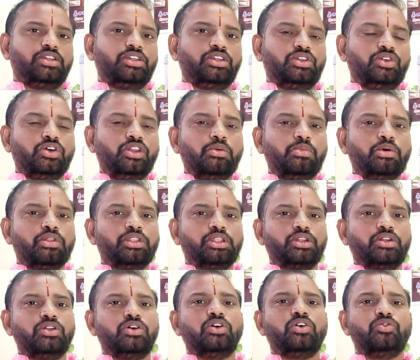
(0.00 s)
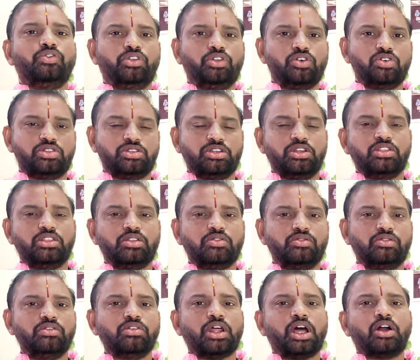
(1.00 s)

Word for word: ఈ యోని పొందనలో విరోధ జంతువులు